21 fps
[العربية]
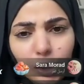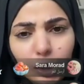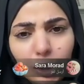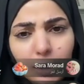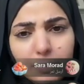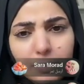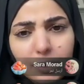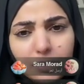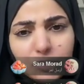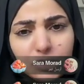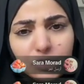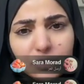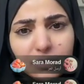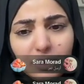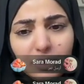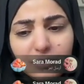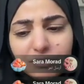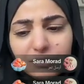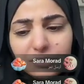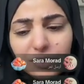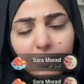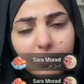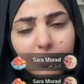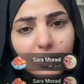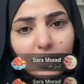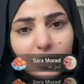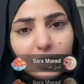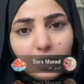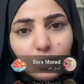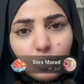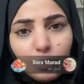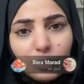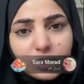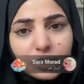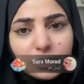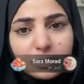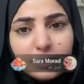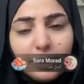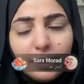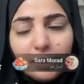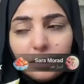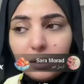كل ما جيت أفتح باكل
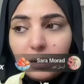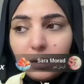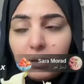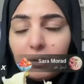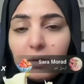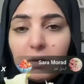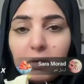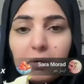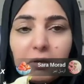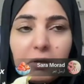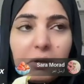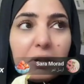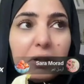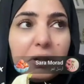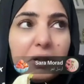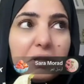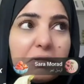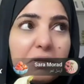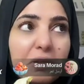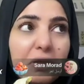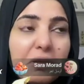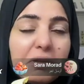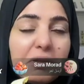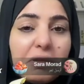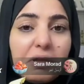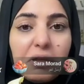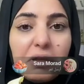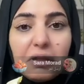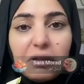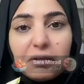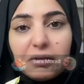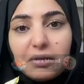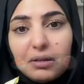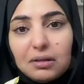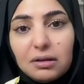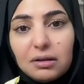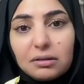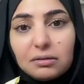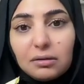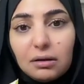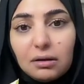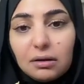وجبه كله تاكل
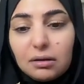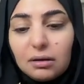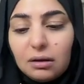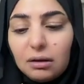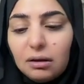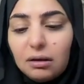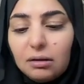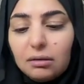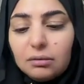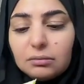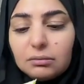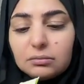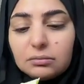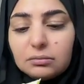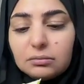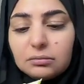كله تاكل